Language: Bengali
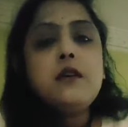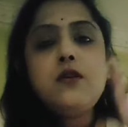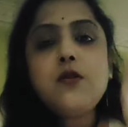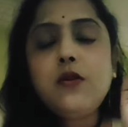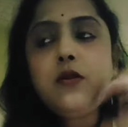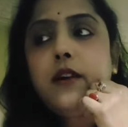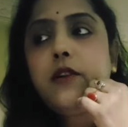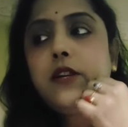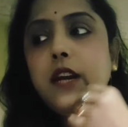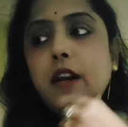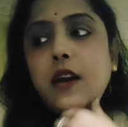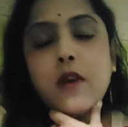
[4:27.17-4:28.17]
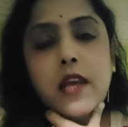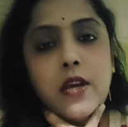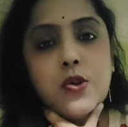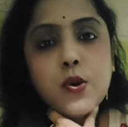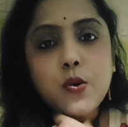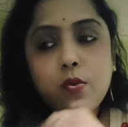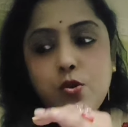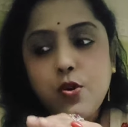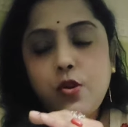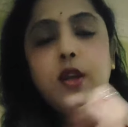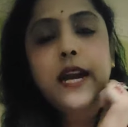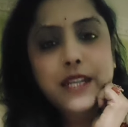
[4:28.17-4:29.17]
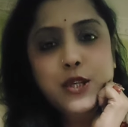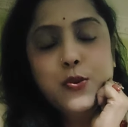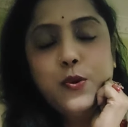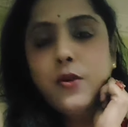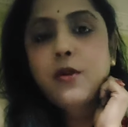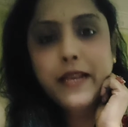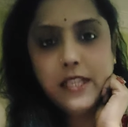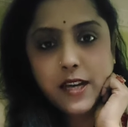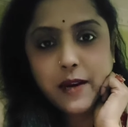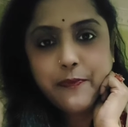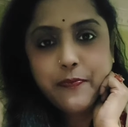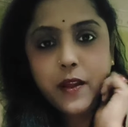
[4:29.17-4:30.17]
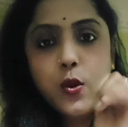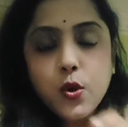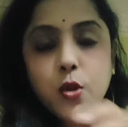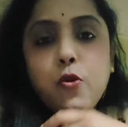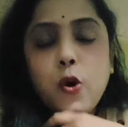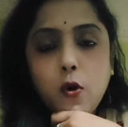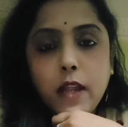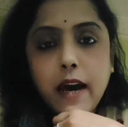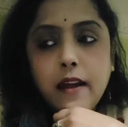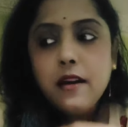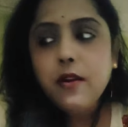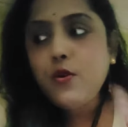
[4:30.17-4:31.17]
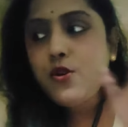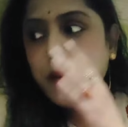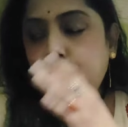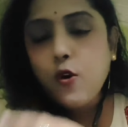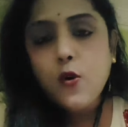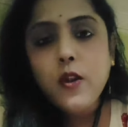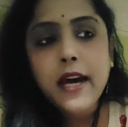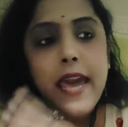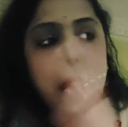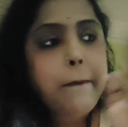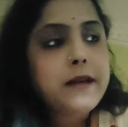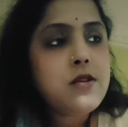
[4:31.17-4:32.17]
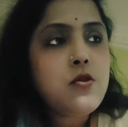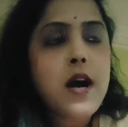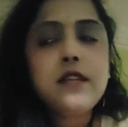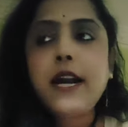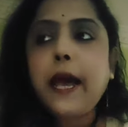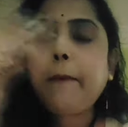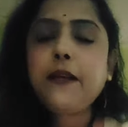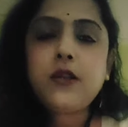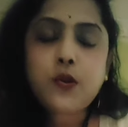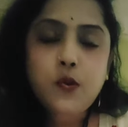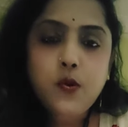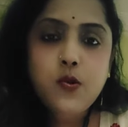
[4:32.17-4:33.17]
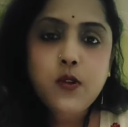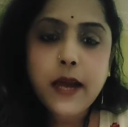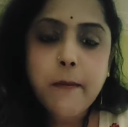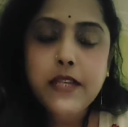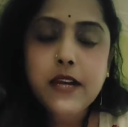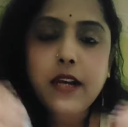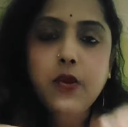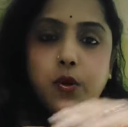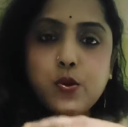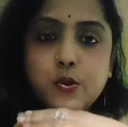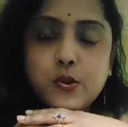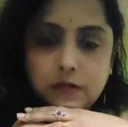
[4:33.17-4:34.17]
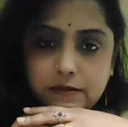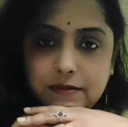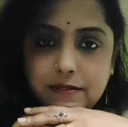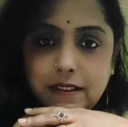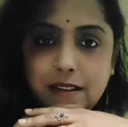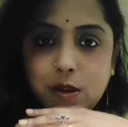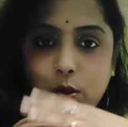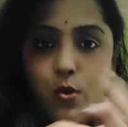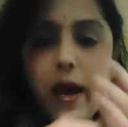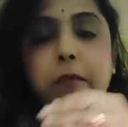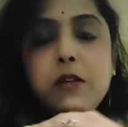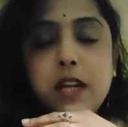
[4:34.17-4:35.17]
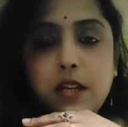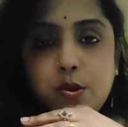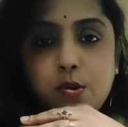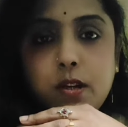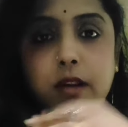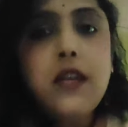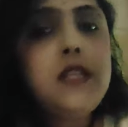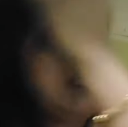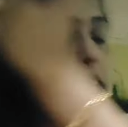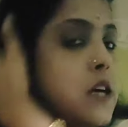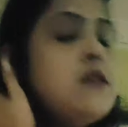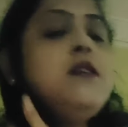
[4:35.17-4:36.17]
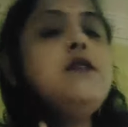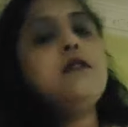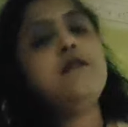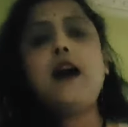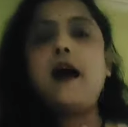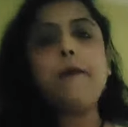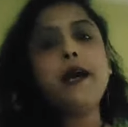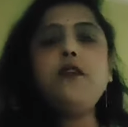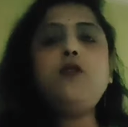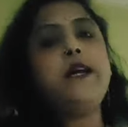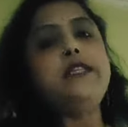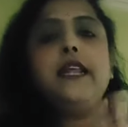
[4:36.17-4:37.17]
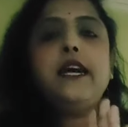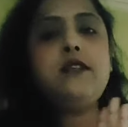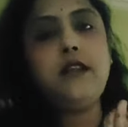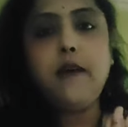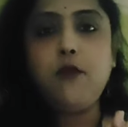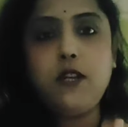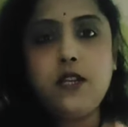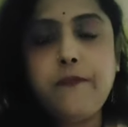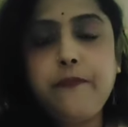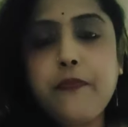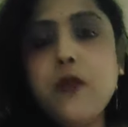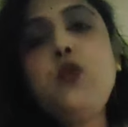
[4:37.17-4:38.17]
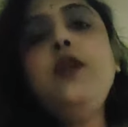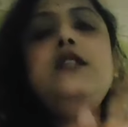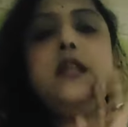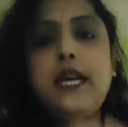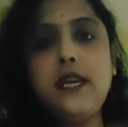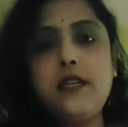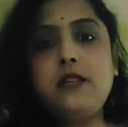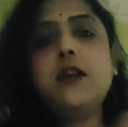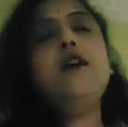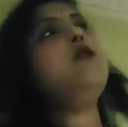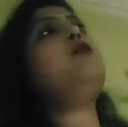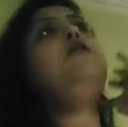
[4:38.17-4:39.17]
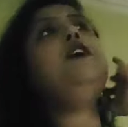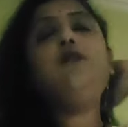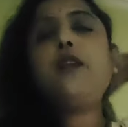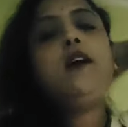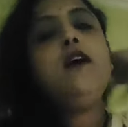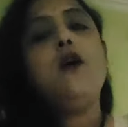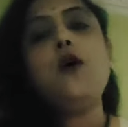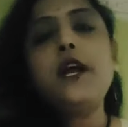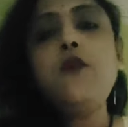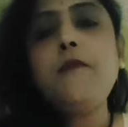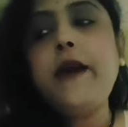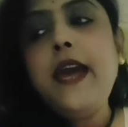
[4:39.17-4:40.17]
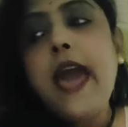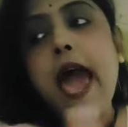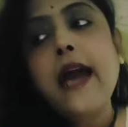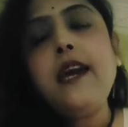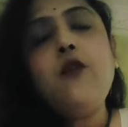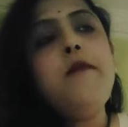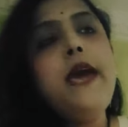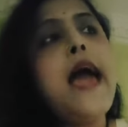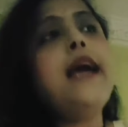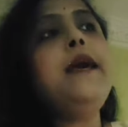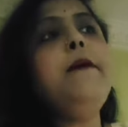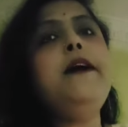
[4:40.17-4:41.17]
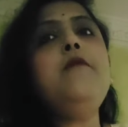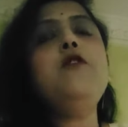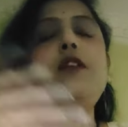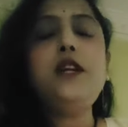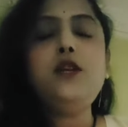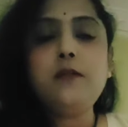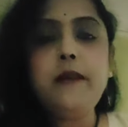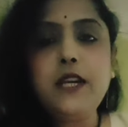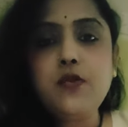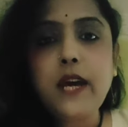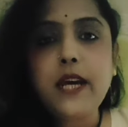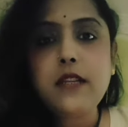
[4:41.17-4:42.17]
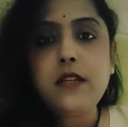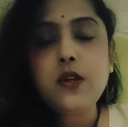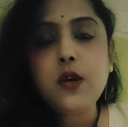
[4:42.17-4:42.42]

সঞ্জয় নয় ছেলেটা অনেক ছোট ছোট্ট একটা সুন্দর বাচ্চা তোর তো বুড়ো কোদা তো তুই সেই বুড়ো কোদাকে এক পাশে শোয়াস আর এক পাশে তোর নুনু চোদাকে মাঝখানে তুই শুস তুই তো এক বিছানায় শুস নিজে দেখিয়েছিস আমরা কিন্তু ভাই যা দেখেছি তাই বলেছি তুই নিজে দেখিয়েছিস তোর ভিডিওতে হোটেল রুমে একই রুমে একই বেডের মধ্যে তিনজন মিলে শুয়ে আছিস